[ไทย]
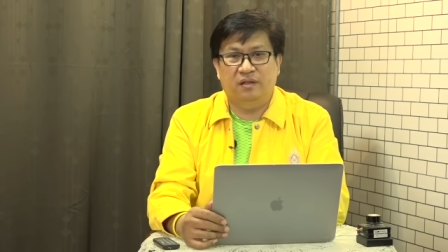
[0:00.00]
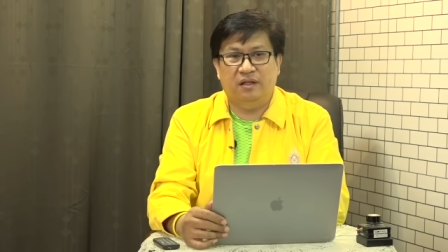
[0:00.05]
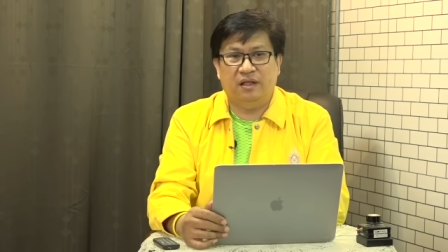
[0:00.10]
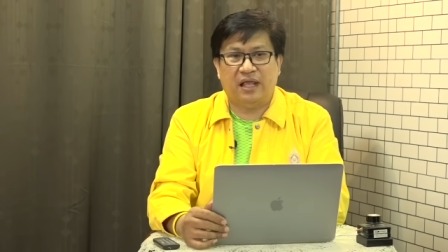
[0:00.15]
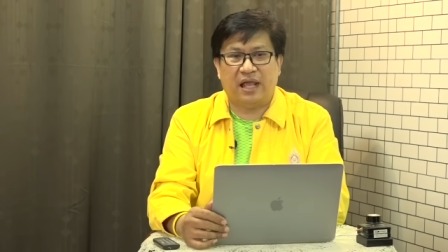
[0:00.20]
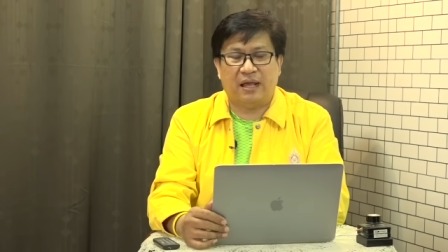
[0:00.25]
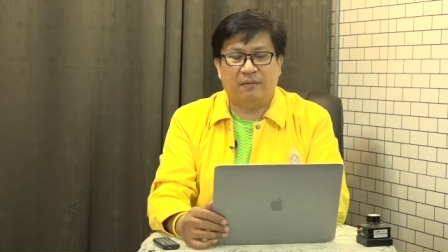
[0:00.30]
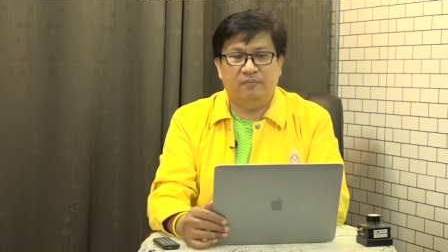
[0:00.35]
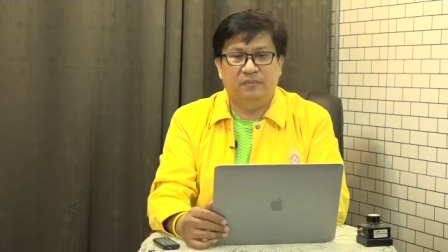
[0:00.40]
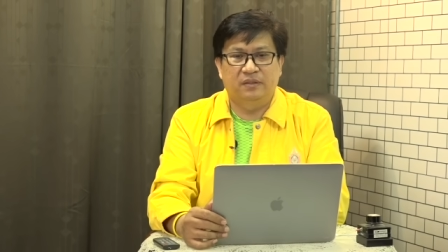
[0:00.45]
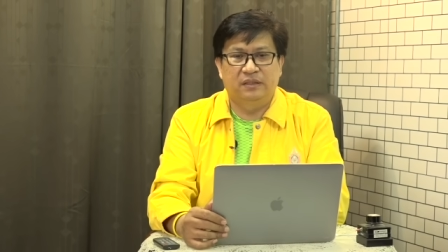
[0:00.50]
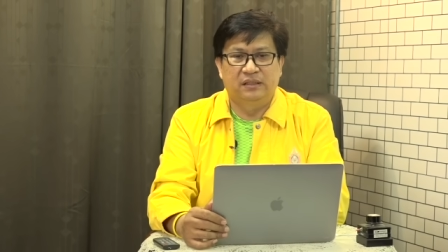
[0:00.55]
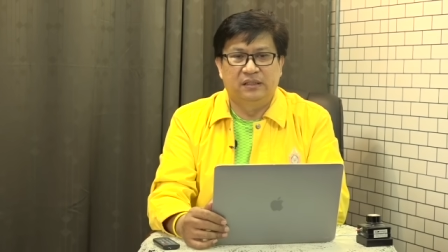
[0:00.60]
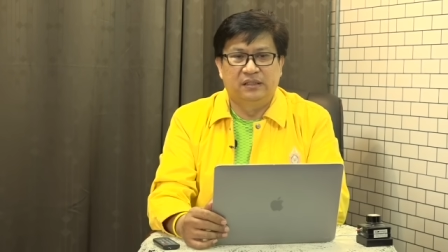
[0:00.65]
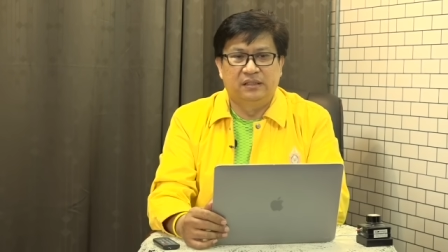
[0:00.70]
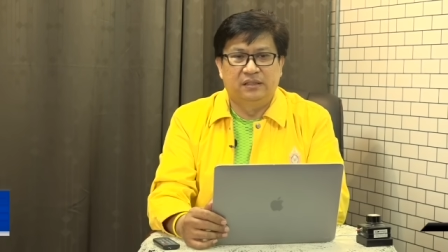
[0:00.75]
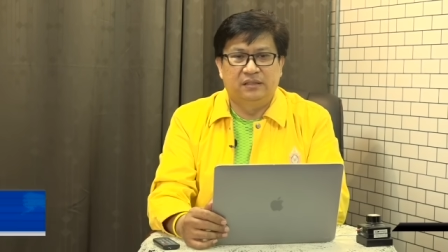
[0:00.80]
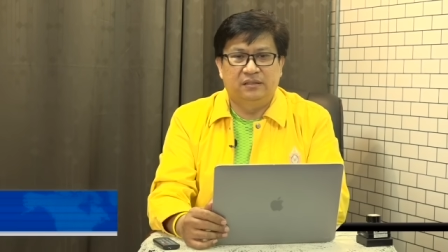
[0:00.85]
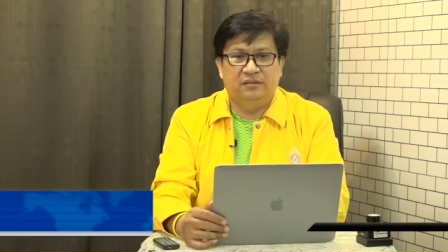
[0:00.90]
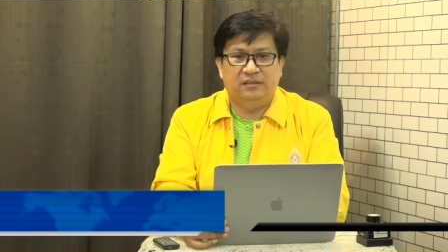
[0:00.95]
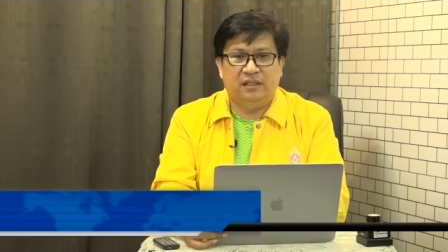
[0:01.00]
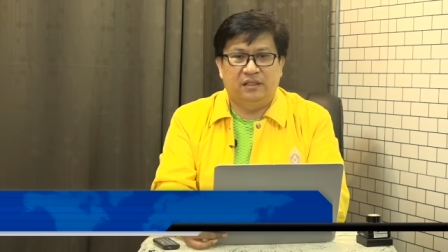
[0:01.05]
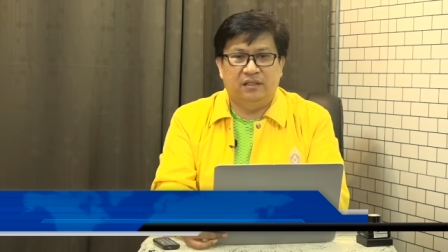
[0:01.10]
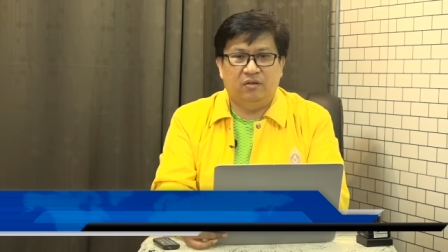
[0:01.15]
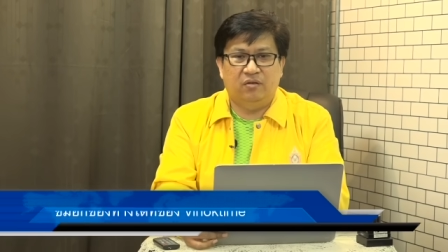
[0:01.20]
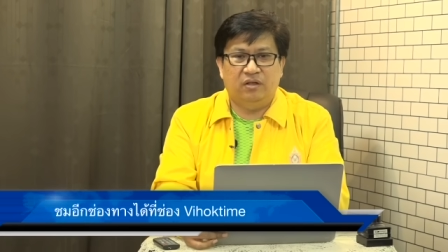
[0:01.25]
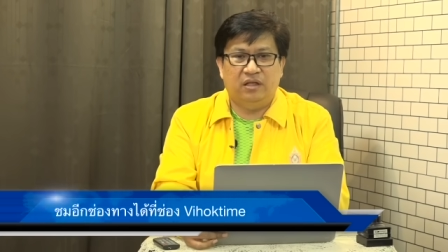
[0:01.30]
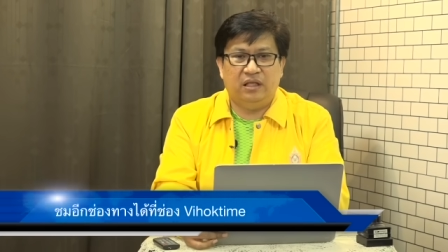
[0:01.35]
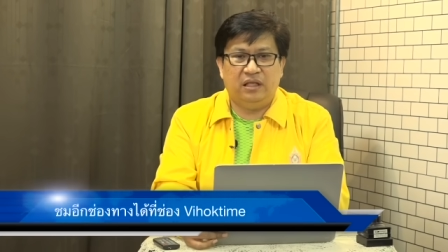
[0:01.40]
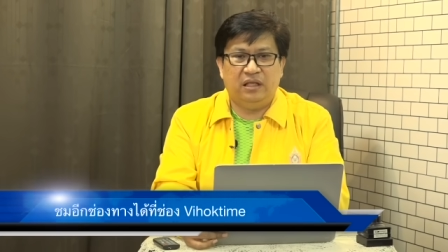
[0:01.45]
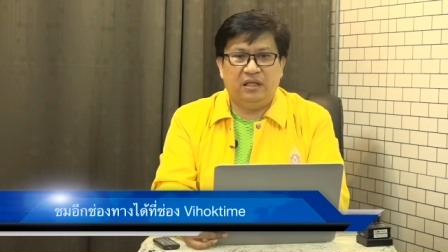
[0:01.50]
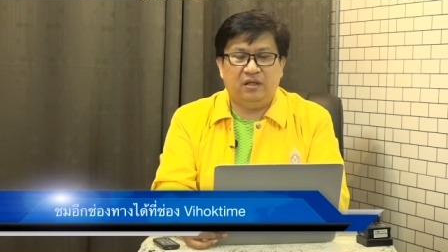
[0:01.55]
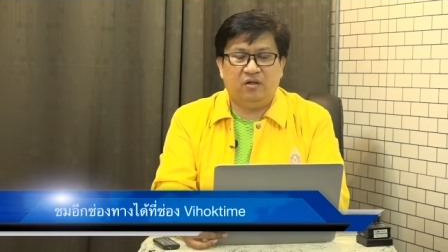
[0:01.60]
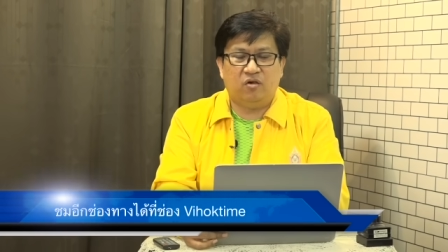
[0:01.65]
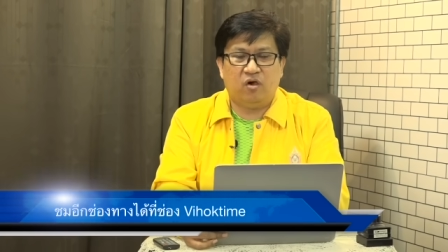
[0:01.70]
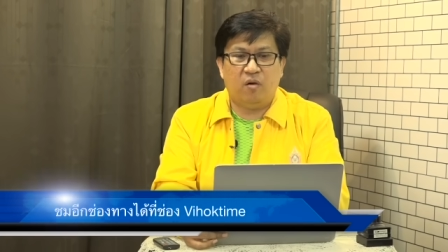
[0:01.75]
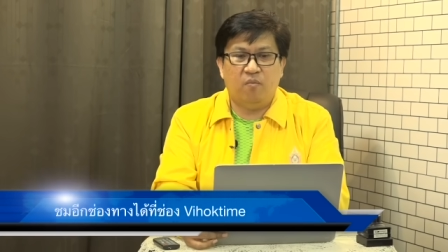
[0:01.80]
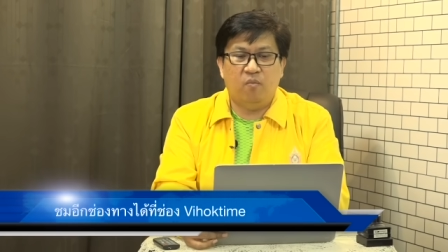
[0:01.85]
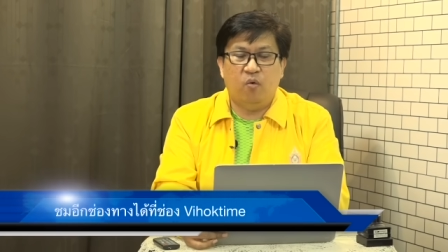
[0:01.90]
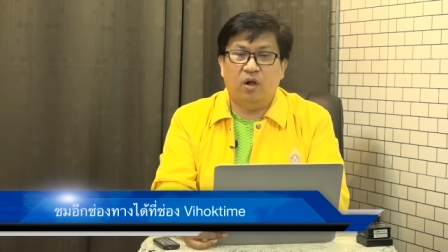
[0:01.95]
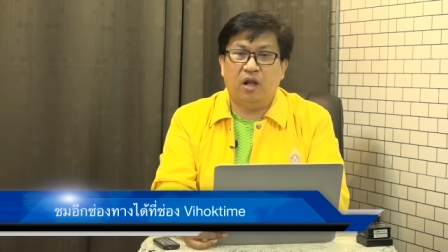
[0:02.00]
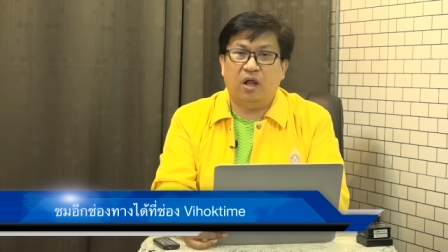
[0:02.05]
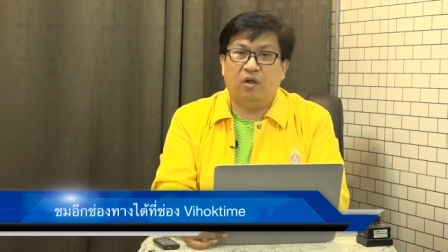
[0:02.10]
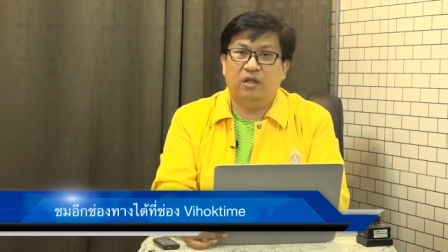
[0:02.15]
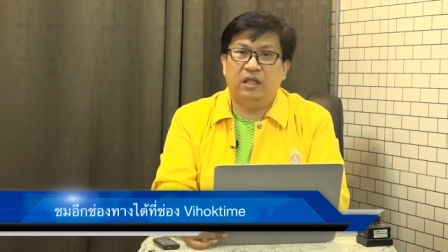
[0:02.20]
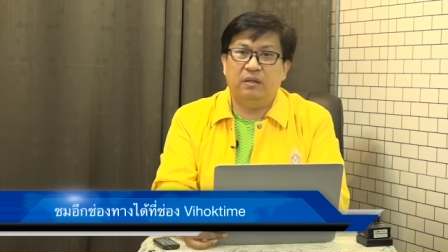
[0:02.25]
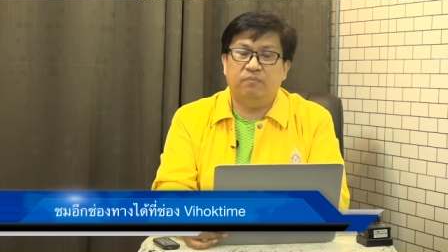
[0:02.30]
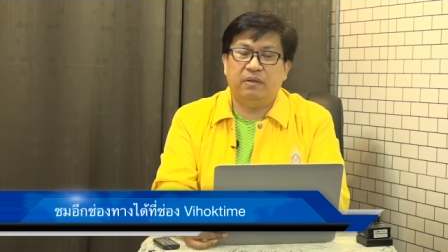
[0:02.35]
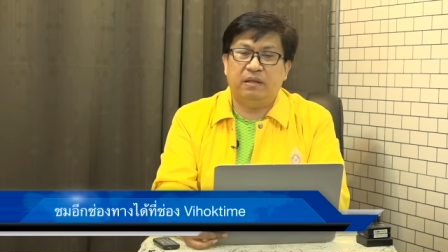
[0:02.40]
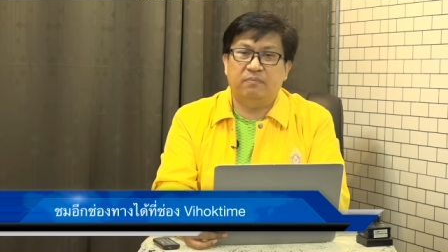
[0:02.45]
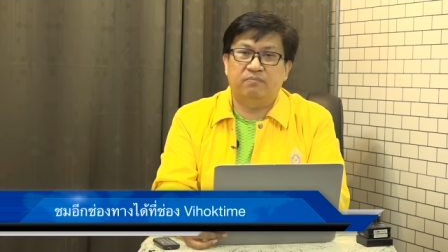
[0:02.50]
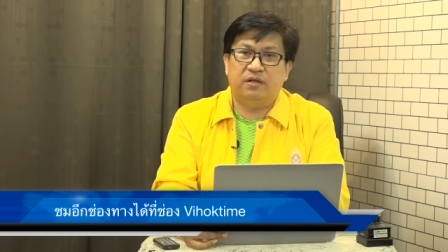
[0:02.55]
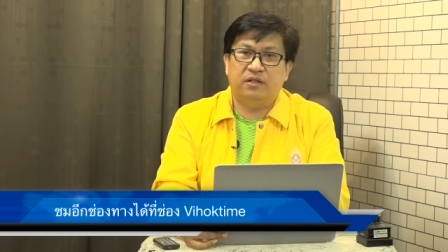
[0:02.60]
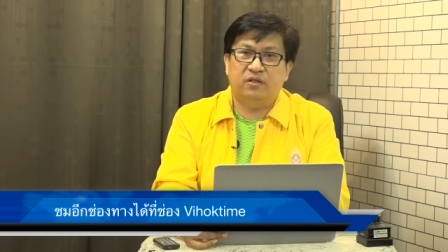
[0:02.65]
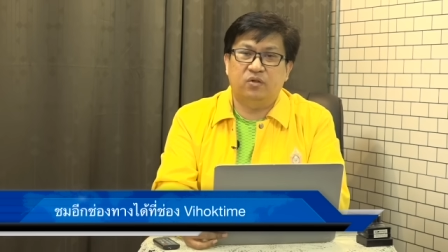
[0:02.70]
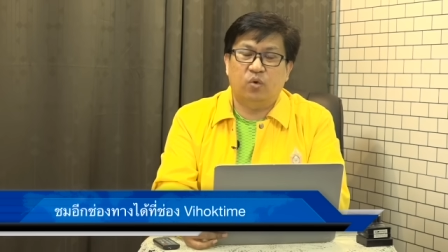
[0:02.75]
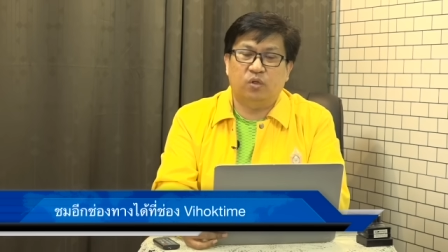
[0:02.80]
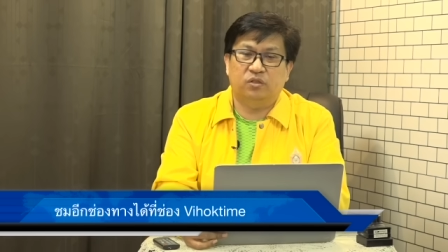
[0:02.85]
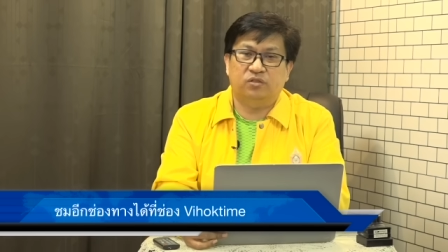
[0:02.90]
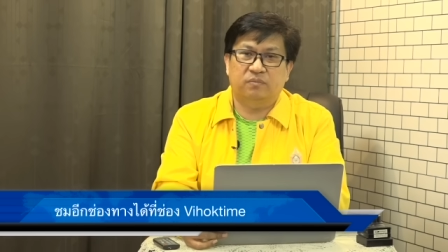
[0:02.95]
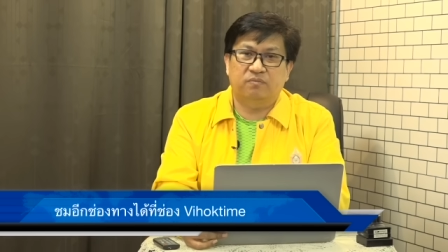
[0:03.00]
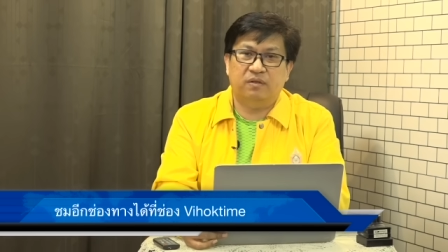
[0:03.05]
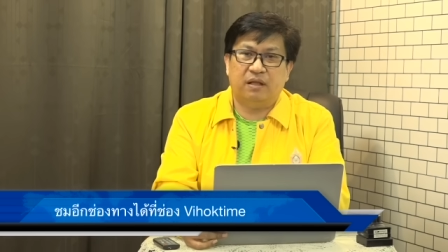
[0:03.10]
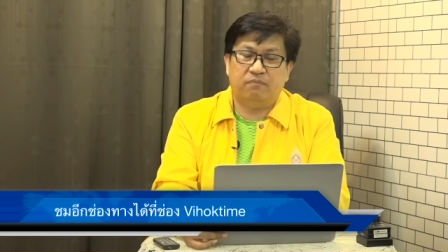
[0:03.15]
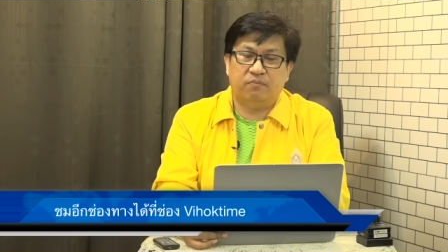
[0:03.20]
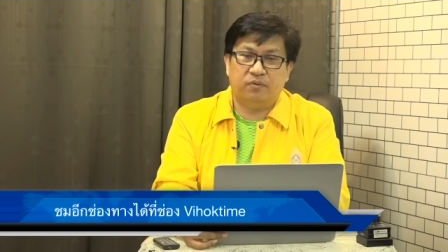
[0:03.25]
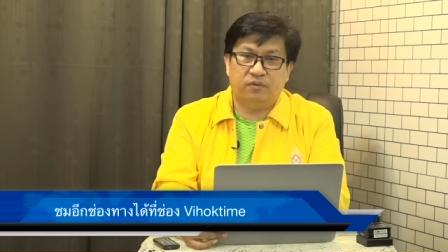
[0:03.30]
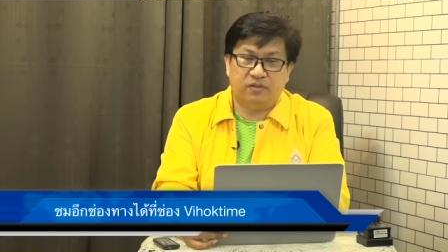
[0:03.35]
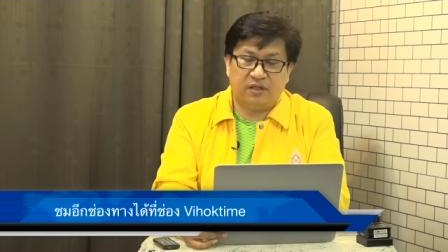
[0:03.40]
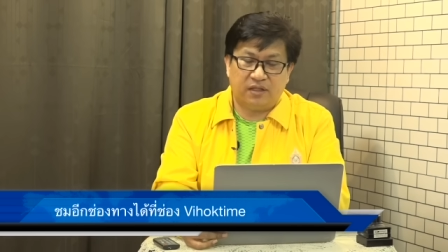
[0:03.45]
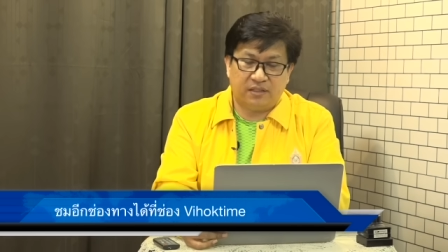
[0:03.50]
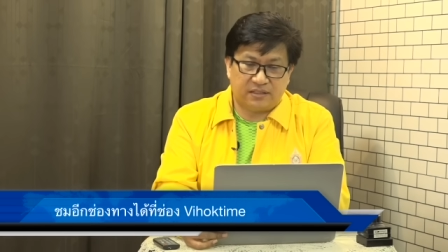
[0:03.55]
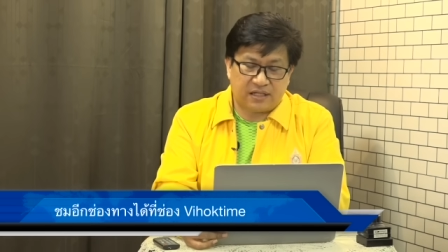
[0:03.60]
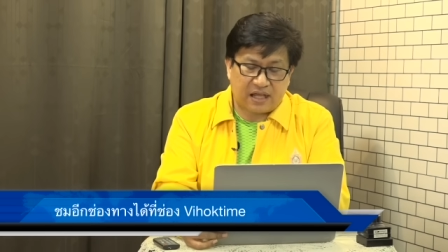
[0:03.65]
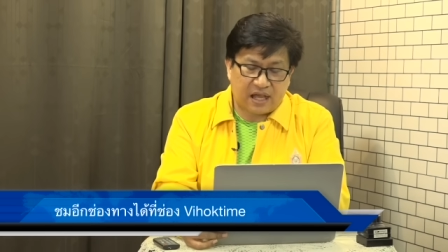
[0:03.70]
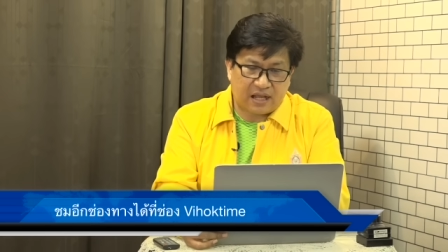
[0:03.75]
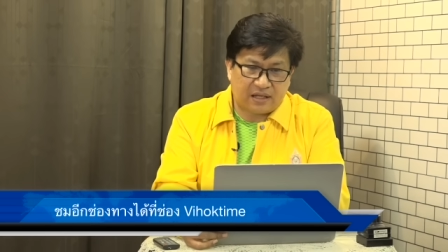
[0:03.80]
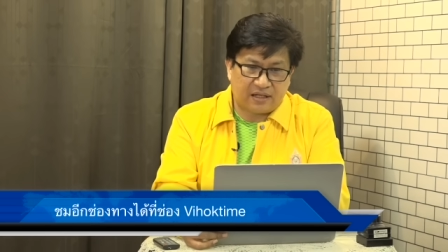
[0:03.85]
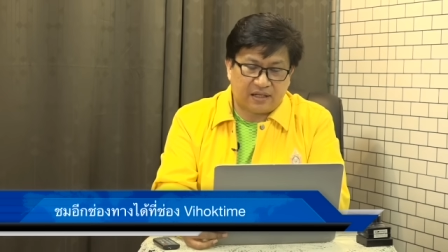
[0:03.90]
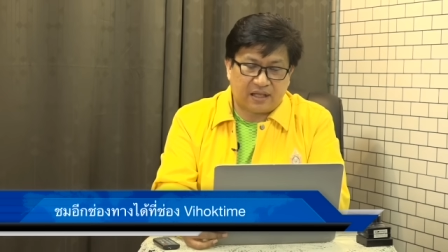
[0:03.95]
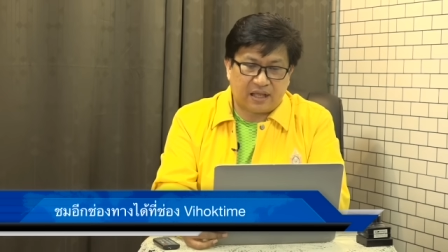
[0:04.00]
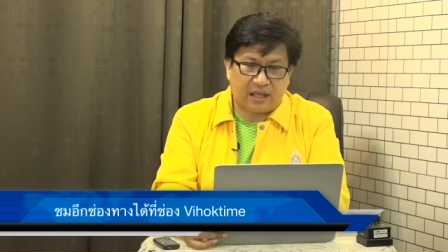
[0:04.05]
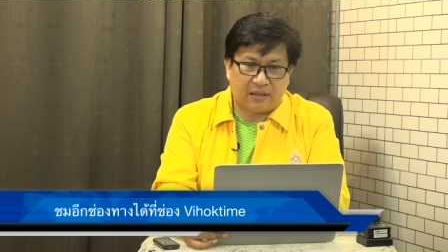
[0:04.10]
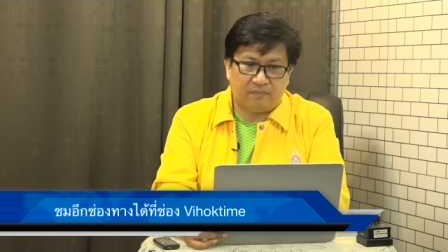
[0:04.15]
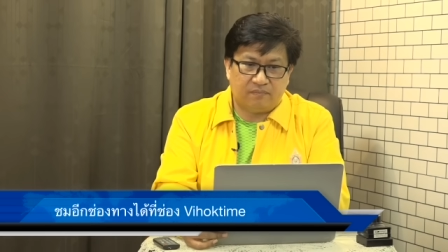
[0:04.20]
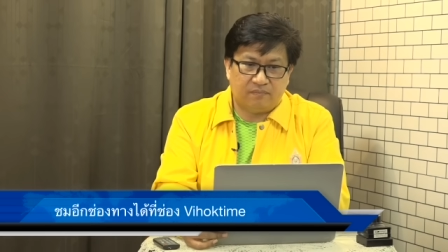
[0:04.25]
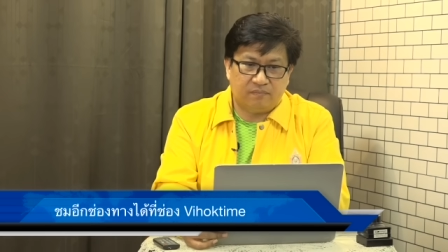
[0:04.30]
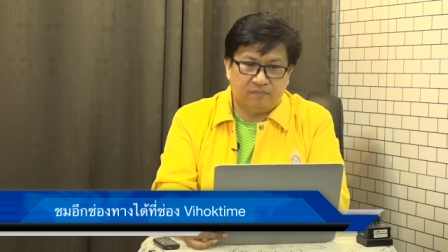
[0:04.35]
นะครับสิ่งเหล่านี้ข้อมูลเหล่านี้เป็นประโยชน์สำหรับประเทศชาตินะครับ